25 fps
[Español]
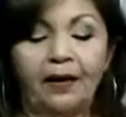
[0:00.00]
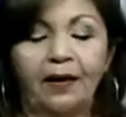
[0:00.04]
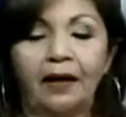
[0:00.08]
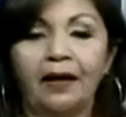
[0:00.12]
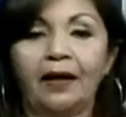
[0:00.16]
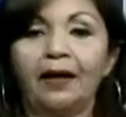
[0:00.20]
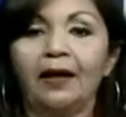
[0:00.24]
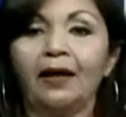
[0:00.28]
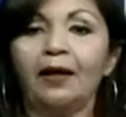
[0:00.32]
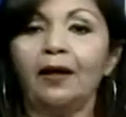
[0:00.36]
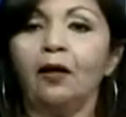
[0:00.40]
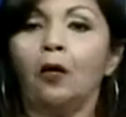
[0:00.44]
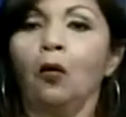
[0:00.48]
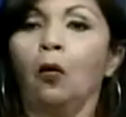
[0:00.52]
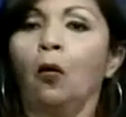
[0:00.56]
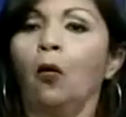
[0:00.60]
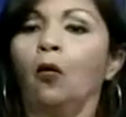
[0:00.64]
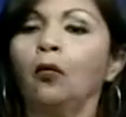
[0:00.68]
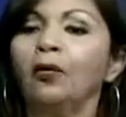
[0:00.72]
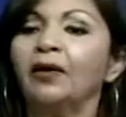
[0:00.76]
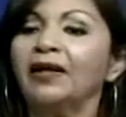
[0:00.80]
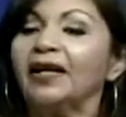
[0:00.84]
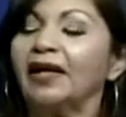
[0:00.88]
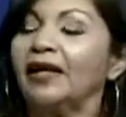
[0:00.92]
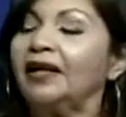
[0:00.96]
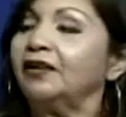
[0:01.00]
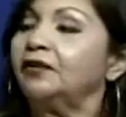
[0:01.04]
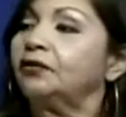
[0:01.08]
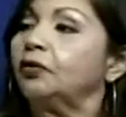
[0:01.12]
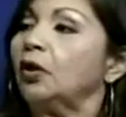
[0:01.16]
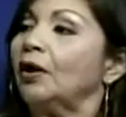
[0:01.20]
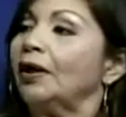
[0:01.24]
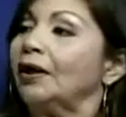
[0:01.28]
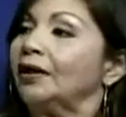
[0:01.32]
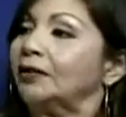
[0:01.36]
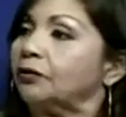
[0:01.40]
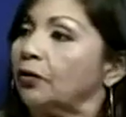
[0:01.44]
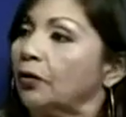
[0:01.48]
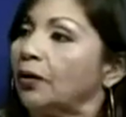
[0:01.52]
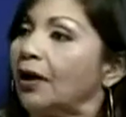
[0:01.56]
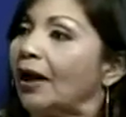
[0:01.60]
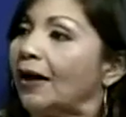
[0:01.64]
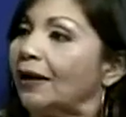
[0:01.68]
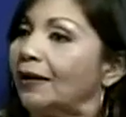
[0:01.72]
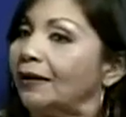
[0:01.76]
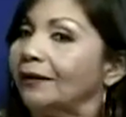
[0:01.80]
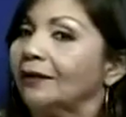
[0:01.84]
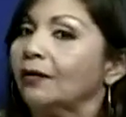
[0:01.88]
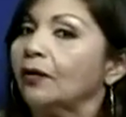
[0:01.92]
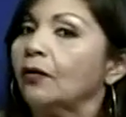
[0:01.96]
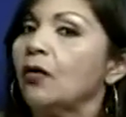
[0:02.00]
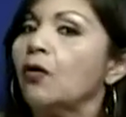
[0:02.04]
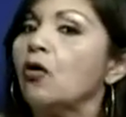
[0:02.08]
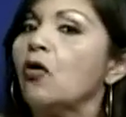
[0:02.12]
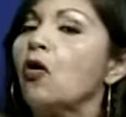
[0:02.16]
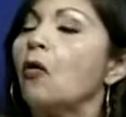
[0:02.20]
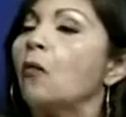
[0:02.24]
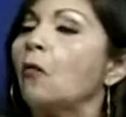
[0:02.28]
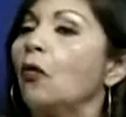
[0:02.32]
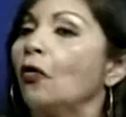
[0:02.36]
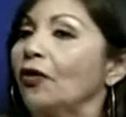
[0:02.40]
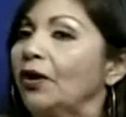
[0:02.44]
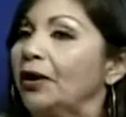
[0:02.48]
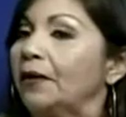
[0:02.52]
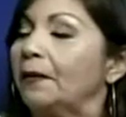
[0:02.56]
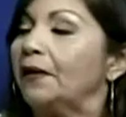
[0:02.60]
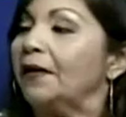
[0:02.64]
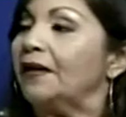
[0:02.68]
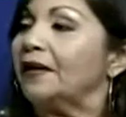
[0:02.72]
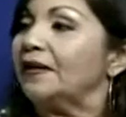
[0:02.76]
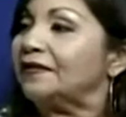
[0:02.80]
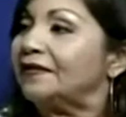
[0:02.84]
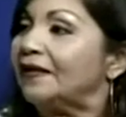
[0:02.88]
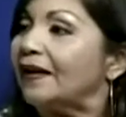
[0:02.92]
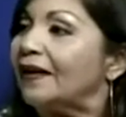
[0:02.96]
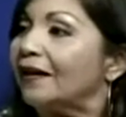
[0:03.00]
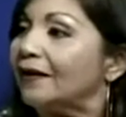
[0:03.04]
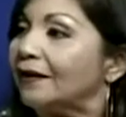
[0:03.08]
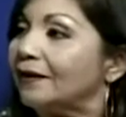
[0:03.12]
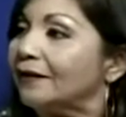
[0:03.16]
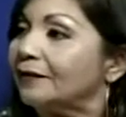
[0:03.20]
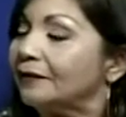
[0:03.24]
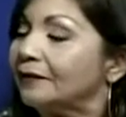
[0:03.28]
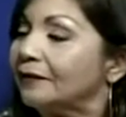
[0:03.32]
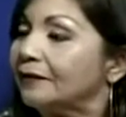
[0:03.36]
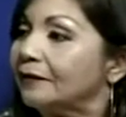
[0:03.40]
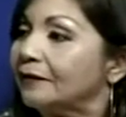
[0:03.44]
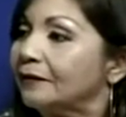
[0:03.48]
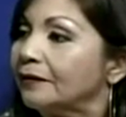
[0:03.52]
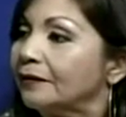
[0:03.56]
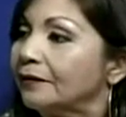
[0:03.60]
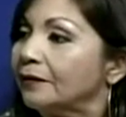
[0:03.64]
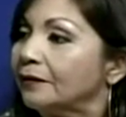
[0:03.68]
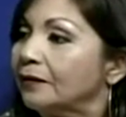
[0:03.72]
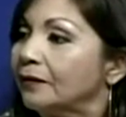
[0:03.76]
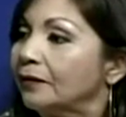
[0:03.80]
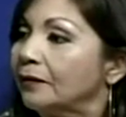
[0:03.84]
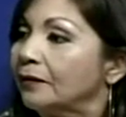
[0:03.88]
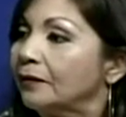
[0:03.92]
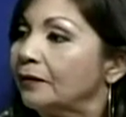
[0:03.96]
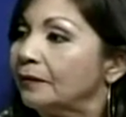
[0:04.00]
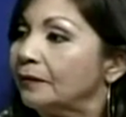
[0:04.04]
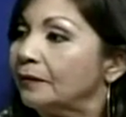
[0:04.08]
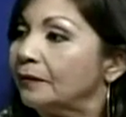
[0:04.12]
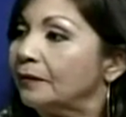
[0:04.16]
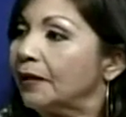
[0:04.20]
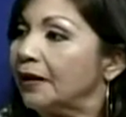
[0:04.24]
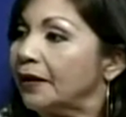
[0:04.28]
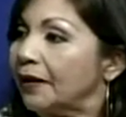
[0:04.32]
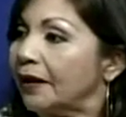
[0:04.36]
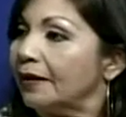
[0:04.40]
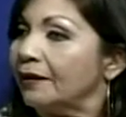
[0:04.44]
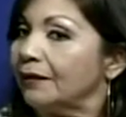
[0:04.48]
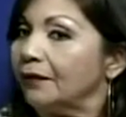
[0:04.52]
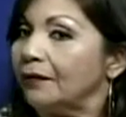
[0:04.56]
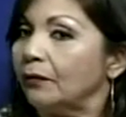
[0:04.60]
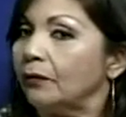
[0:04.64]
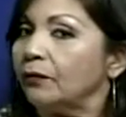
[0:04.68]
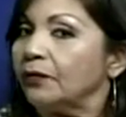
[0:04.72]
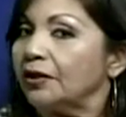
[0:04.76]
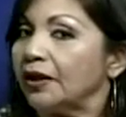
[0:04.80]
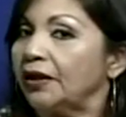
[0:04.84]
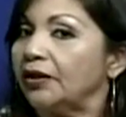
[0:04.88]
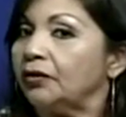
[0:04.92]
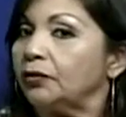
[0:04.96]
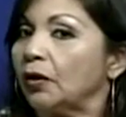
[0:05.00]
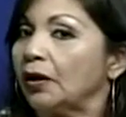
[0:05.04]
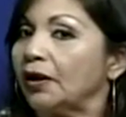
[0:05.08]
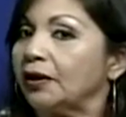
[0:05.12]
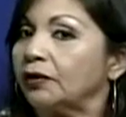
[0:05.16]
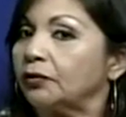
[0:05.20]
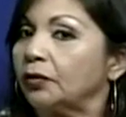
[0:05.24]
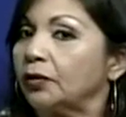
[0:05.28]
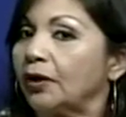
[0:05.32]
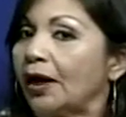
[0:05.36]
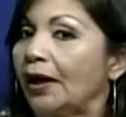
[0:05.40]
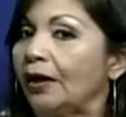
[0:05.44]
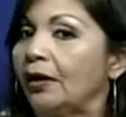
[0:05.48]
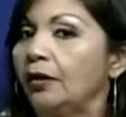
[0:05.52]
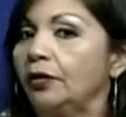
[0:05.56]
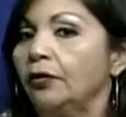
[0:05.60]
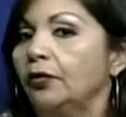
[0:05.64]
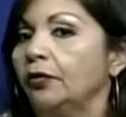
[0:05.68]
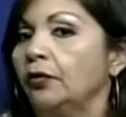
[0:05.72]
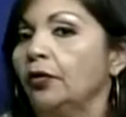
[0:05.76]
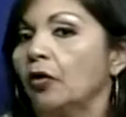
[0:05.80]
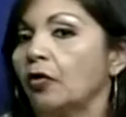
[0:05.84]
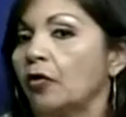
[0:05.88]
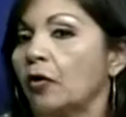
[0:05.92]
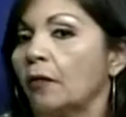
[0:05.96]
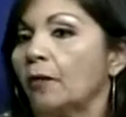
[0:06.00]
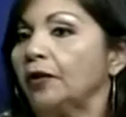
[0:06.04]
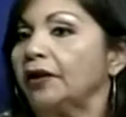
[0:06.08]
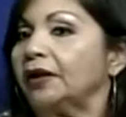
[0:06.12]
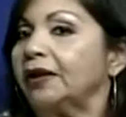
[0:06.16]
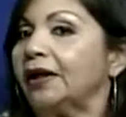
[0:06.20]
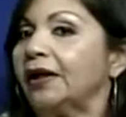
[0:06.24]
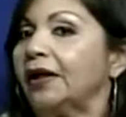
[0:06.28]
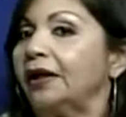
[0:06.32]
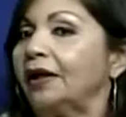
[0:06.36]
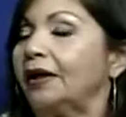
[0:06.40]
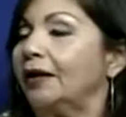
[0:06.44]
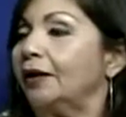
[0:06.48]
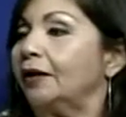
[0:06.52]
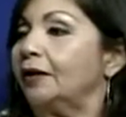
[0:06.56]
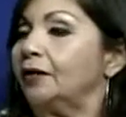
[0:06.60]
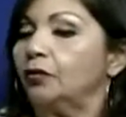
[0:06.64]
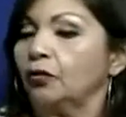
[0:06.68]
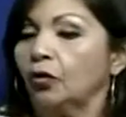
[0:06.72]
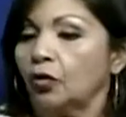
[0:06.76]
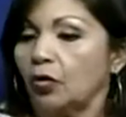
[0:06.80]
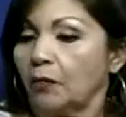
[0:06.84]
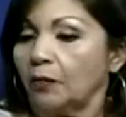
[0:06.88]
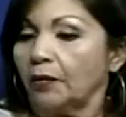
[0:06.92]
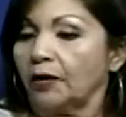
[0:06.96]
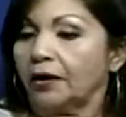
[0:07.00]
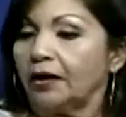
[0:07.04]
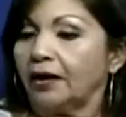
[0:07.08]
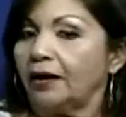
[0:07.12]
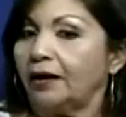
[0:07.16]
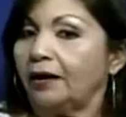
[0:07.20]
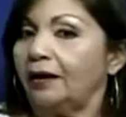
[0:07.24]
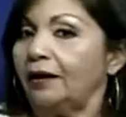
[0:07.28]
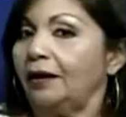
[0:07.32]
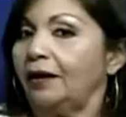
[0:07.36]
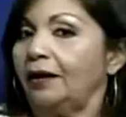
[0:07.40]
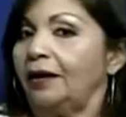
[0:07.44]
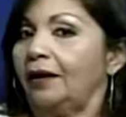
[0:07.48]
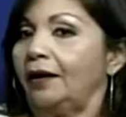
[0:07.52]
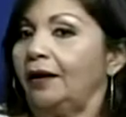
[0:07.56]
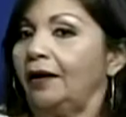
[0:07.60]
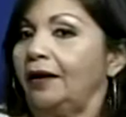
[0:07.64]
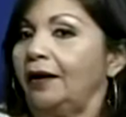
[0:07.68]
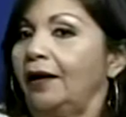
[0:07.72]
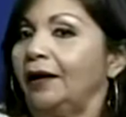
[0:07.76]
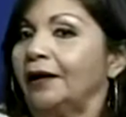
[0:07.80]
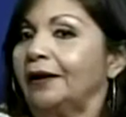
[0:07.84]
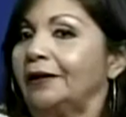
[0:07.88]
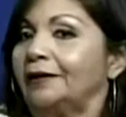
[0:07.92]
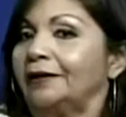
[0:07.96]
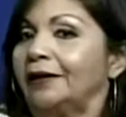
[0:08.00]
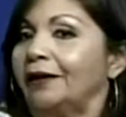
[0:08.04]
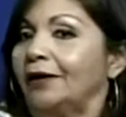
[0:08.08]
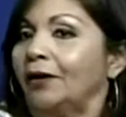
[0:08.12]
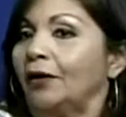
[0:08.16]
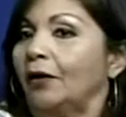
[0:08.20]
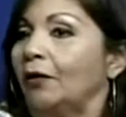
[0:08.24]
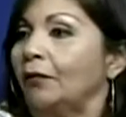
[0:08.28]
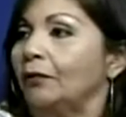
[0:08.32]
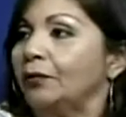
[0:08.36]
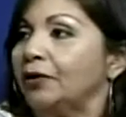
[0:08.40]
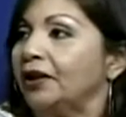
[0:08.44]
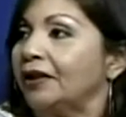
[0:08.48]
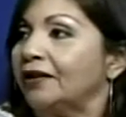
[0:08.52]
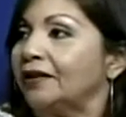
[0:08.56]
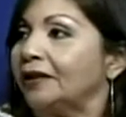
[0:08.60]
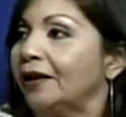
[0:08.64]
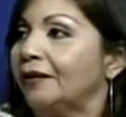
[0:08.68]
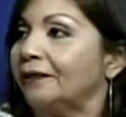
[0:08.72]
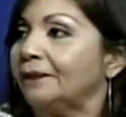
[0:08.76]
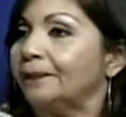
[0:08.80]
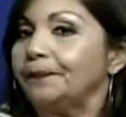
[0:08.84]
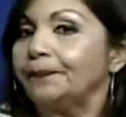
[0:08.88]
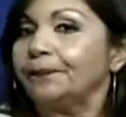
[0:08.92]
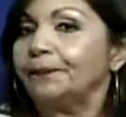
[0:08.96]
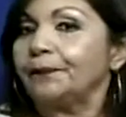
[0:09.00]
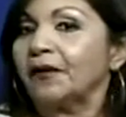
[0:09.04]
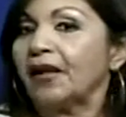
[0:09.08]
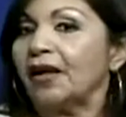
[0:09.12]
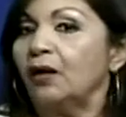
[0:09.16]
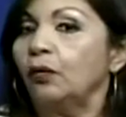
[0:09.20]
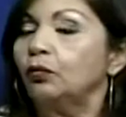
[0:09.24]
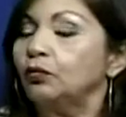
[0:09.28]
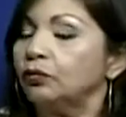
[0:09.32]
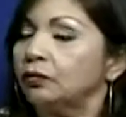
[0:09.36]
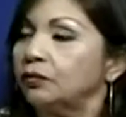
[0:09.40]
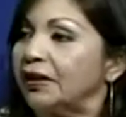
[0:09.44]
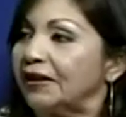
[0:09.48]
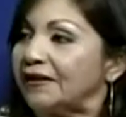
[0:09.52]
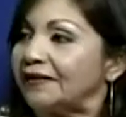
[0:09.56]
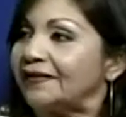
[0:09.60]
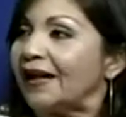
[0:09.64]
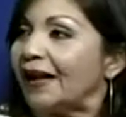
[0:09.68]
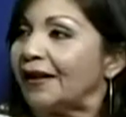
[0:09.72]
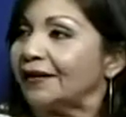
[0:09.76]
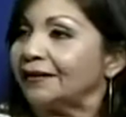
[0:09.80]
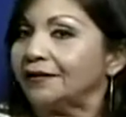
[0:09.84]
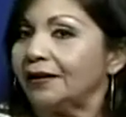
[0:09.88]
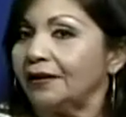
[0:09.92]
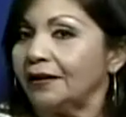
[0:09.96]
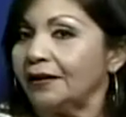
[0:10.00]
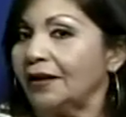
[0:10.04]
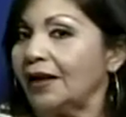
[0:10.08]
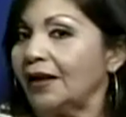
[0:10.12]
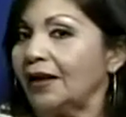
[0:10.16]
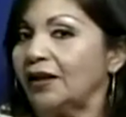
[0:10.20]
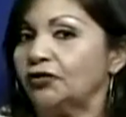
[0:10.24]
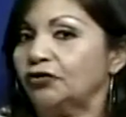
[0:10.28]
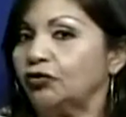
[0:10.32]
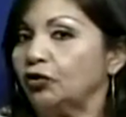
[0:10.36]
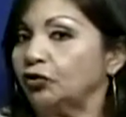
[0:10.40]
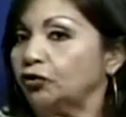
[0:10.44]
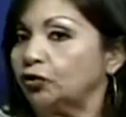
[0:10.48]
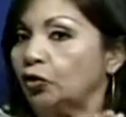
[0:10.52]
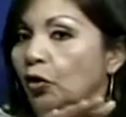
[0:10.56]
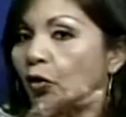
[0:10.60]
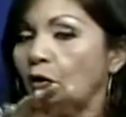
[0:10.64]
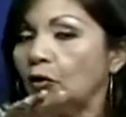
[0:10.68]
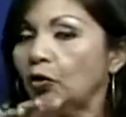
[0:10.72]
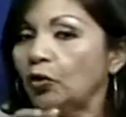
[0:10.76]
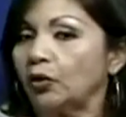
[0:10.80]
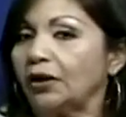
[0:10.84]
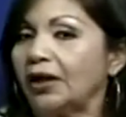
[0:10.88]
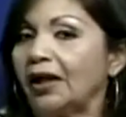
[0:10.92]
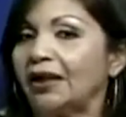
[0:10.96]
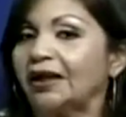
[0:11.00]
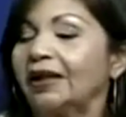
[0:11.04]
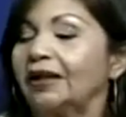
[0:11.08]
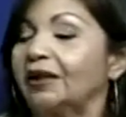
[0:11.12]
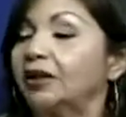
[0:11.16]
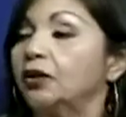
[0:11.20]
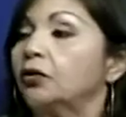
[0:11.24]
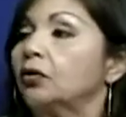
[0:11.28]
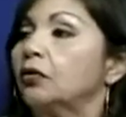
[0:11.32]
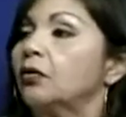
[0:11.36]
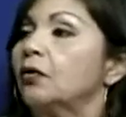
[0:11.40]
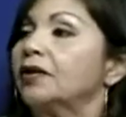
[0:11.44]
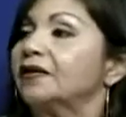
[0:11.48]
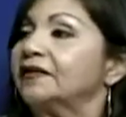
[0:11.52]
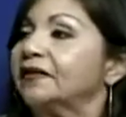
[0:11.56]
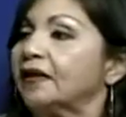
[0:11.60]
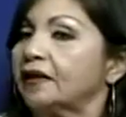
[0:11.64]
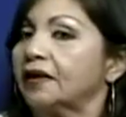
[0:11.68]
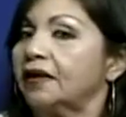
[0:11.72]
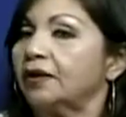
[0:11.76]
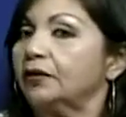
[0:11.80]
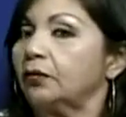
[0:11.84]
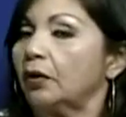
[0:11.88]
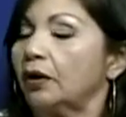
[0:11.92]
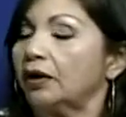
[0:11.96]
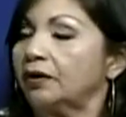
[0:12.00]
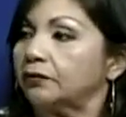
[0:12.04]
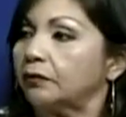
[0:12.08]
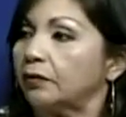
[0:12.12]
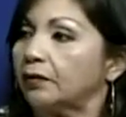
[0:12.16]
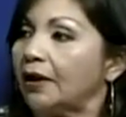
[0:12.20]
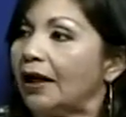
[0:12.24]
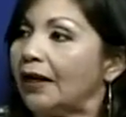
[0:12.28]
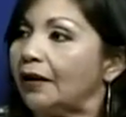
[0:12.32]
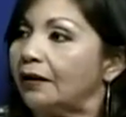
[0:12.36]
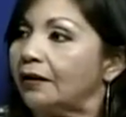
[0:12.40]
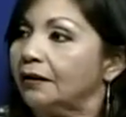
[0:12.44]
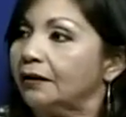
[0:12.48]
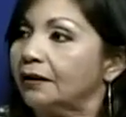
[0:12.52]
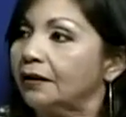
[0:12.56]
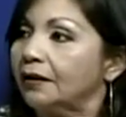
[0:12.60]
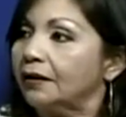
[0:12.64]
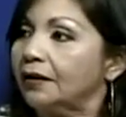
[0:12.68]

eh, un registro electoral como debe de ser, ¿verdad? Un registro electoral, no como el que, no como el que, eh, el, que tienen ahorita, que es un desastre y han hecho todo lo que han querido con ese registro electoral.